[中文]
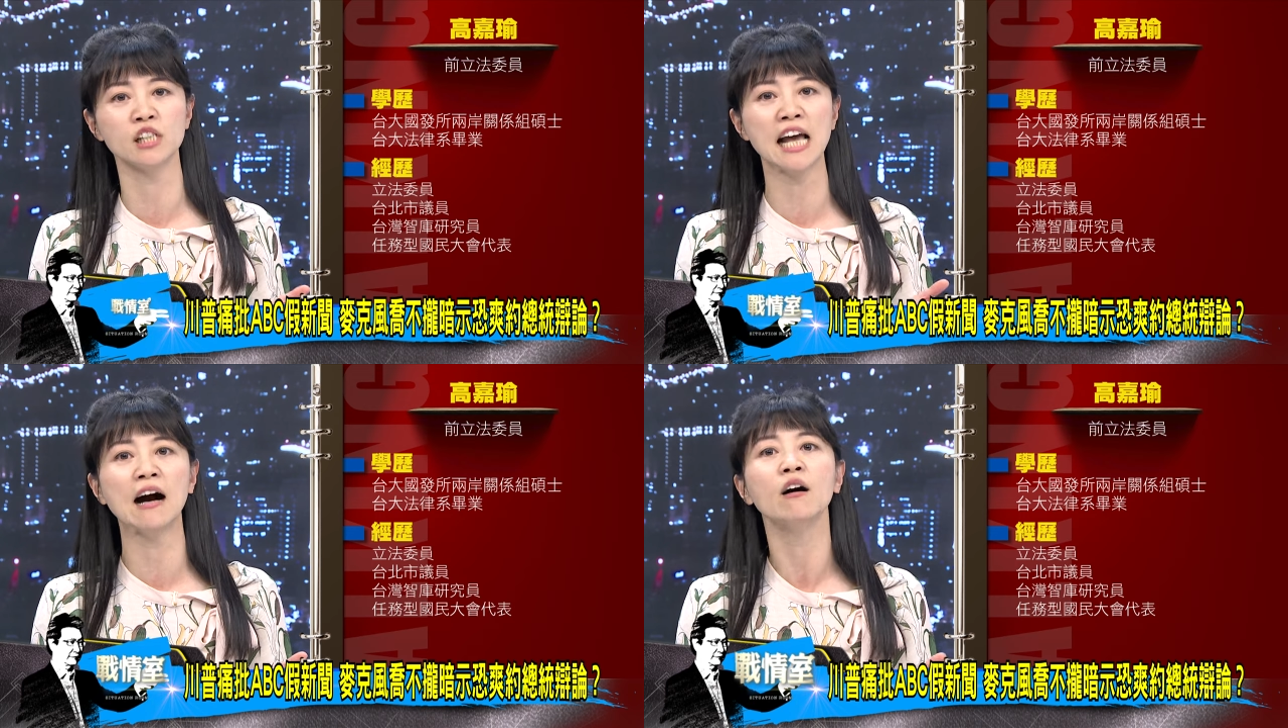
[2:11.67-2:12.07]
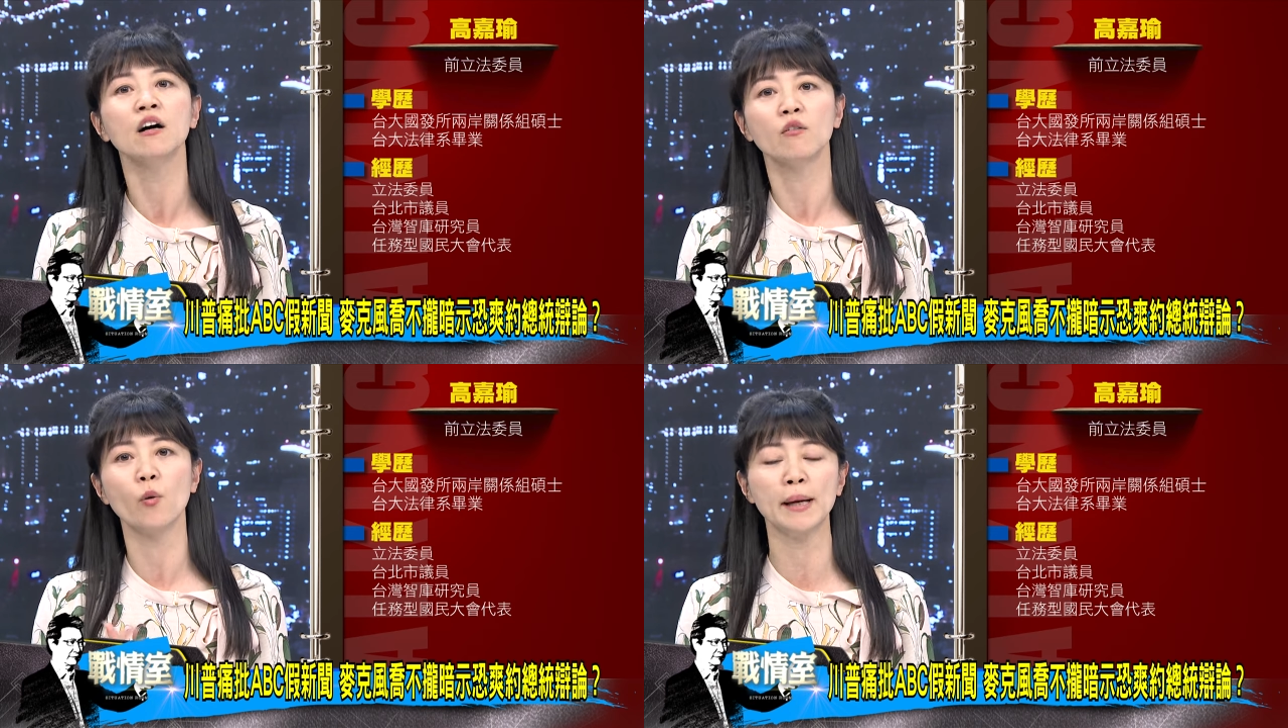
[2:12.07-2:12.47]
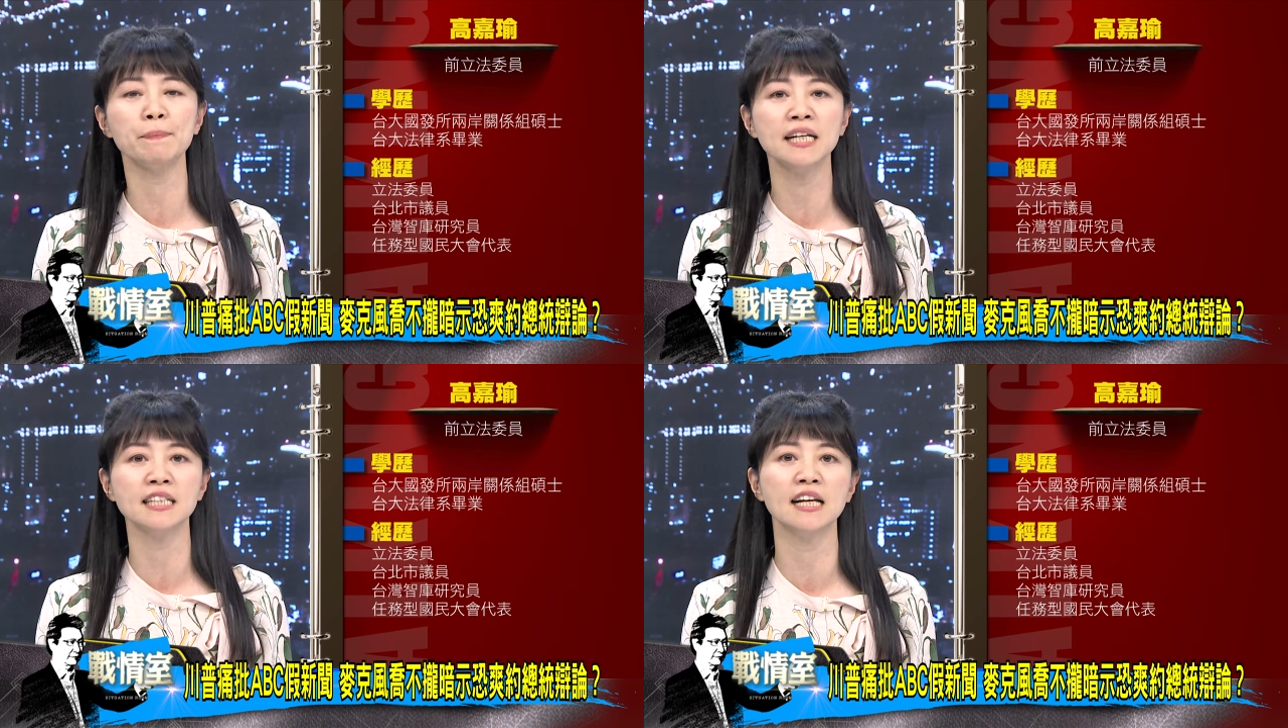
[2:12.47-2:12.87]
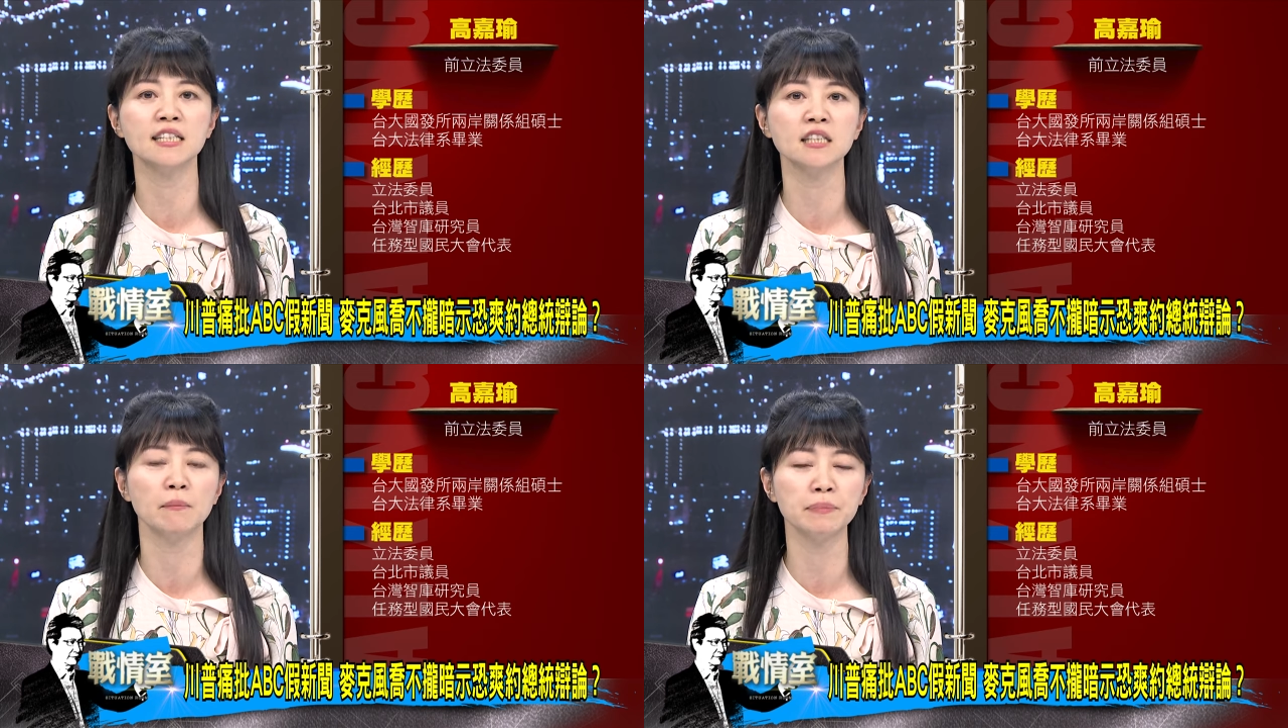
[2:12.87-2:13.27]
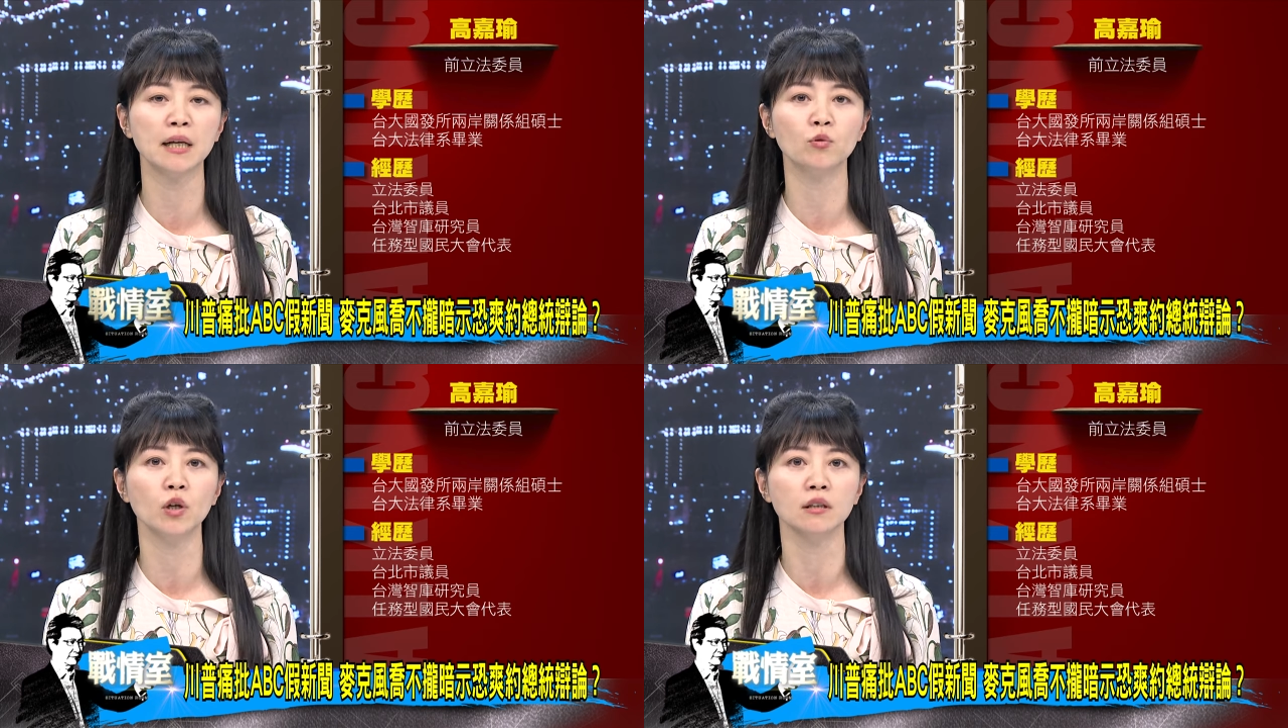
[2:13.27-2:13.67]
就是要回避这一次的
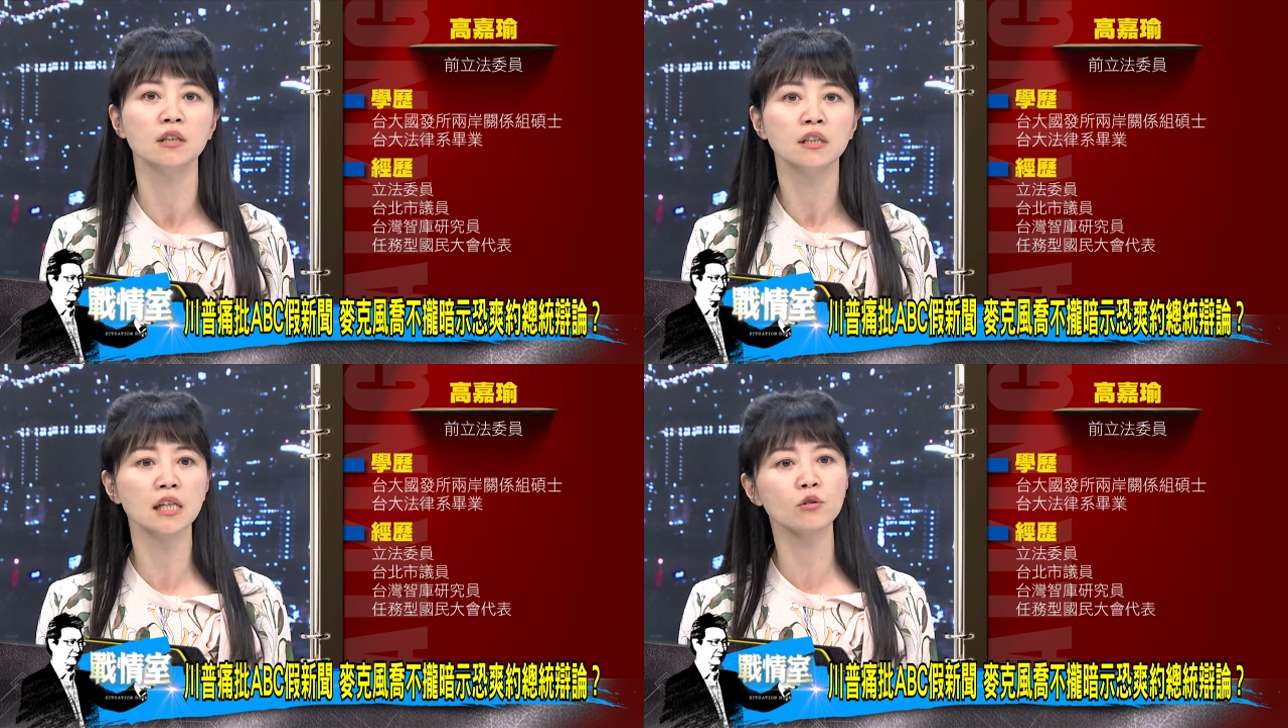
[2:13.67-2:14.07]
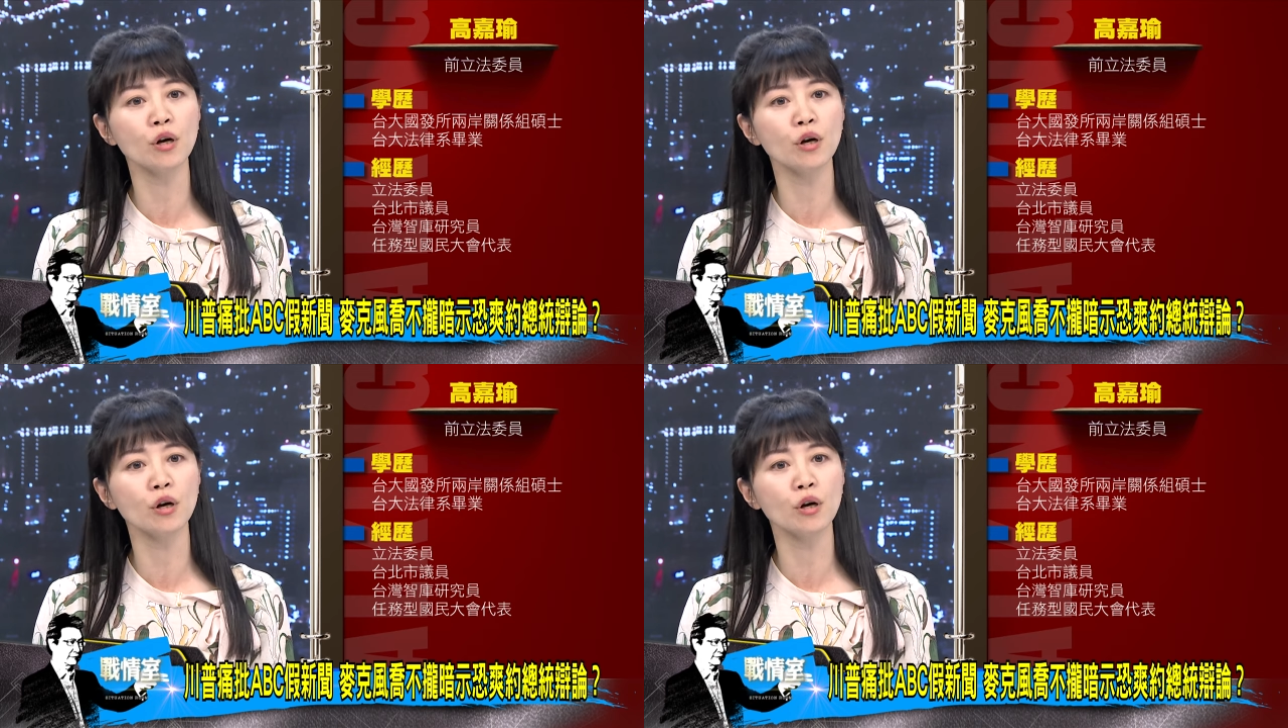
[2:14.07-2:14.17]
辩论，但